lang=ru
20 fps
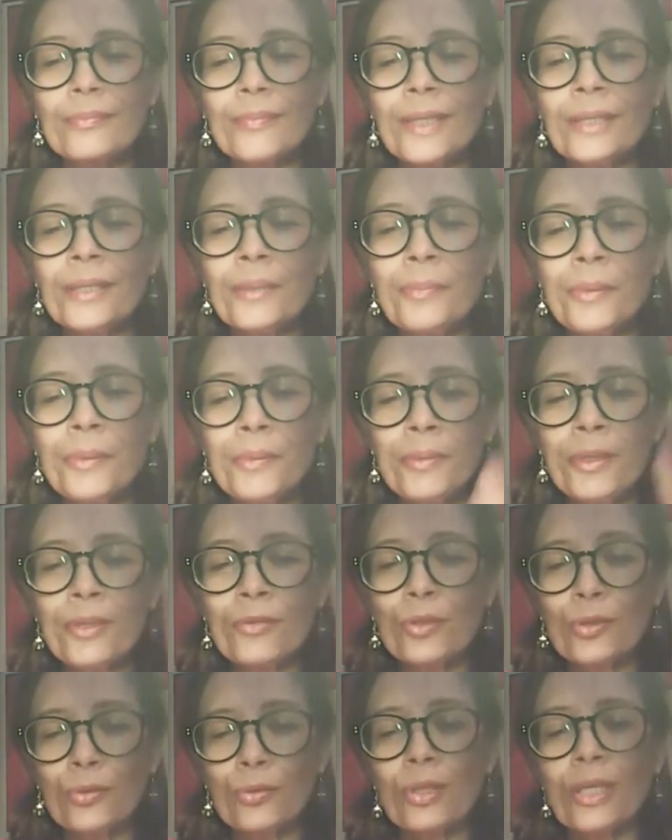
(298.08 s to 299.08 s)
например,
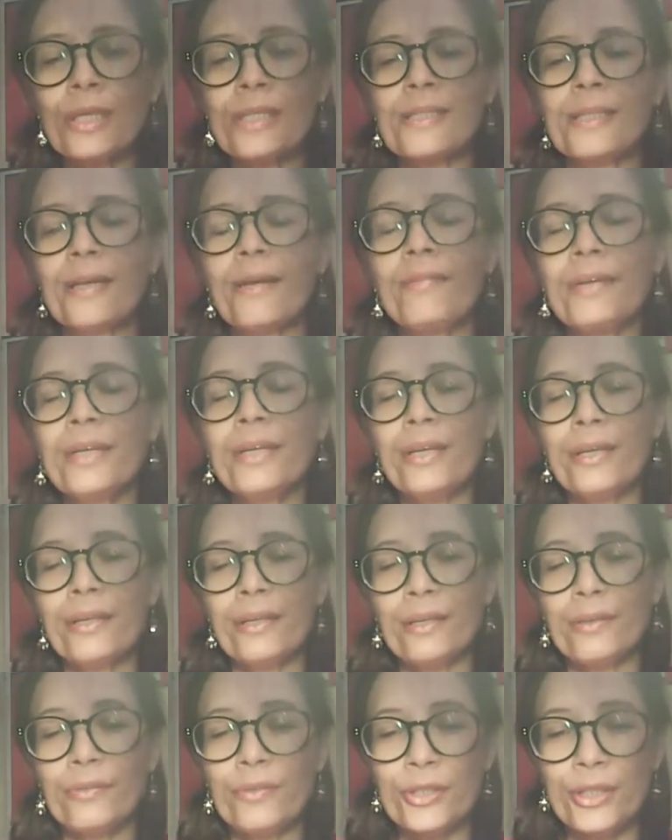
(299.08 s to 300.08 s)
вот у нас
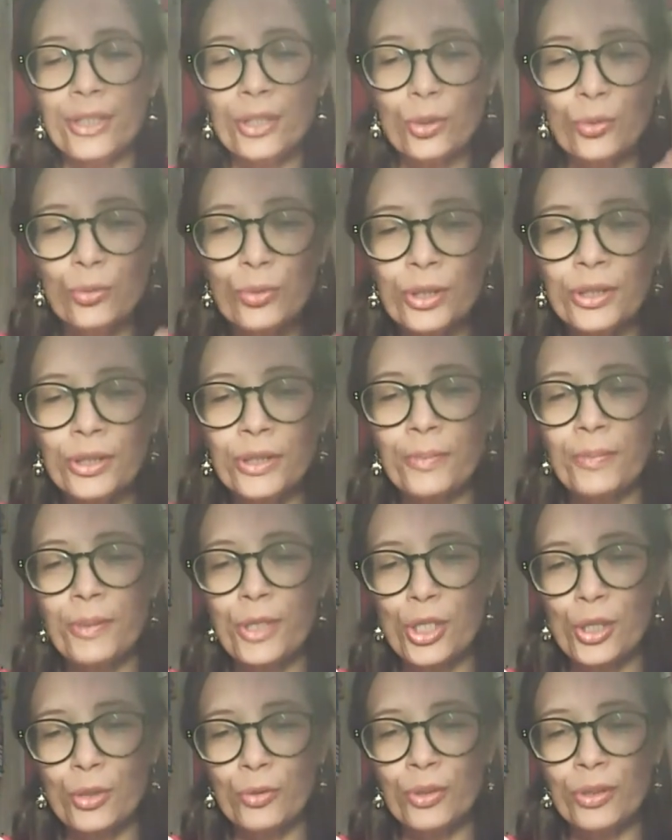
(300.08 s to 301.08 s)
давление, ведь откуда-то
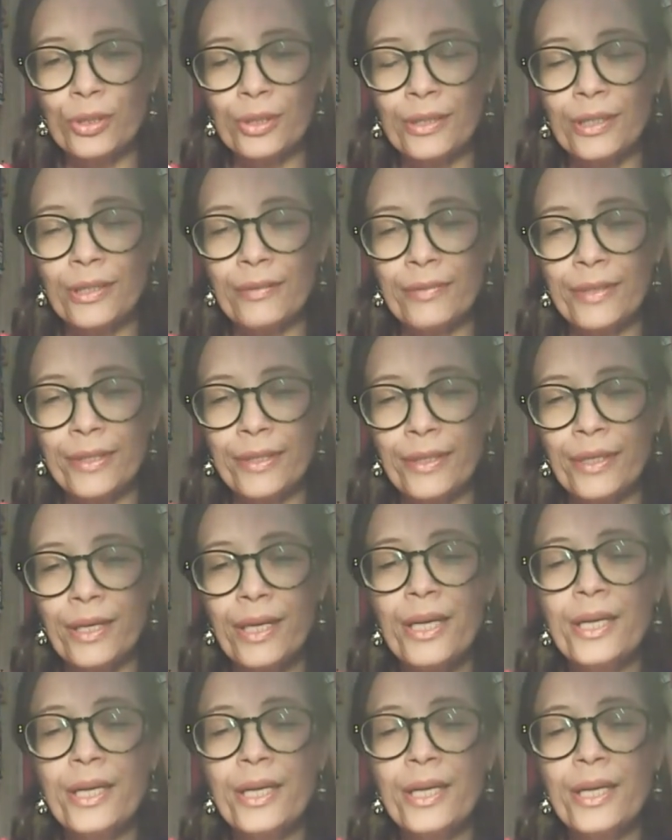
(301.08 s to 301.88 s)
пришло это давление,